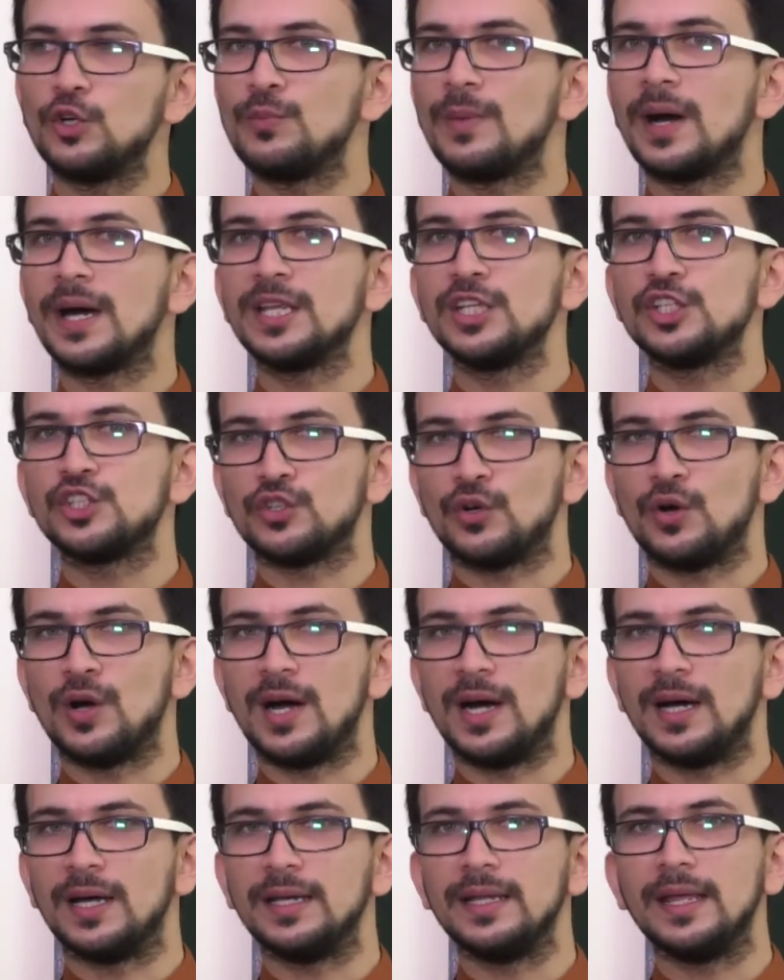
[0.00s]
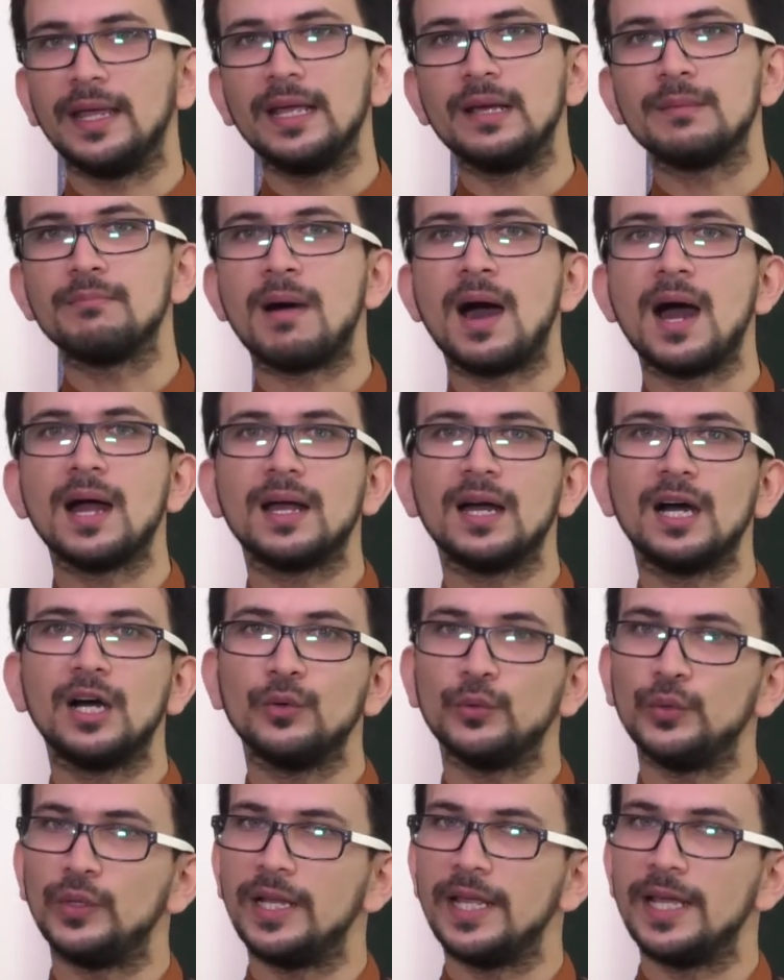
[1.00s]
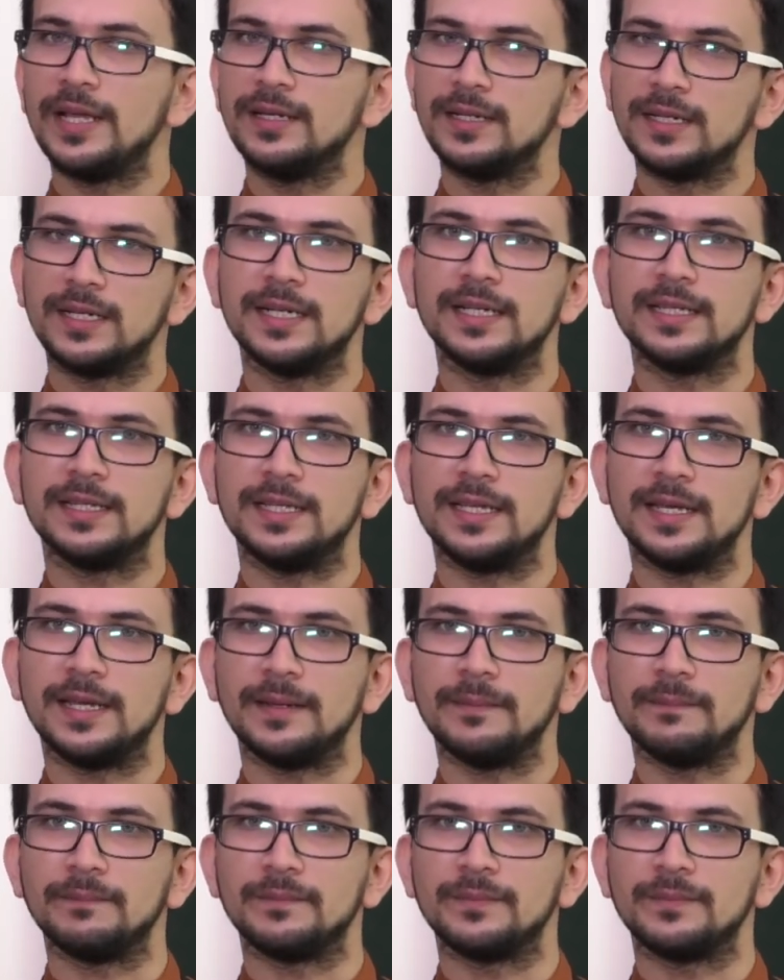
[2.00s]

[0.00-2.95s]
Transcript: कुमारी चौहान एक माँ का उल्लेख करती है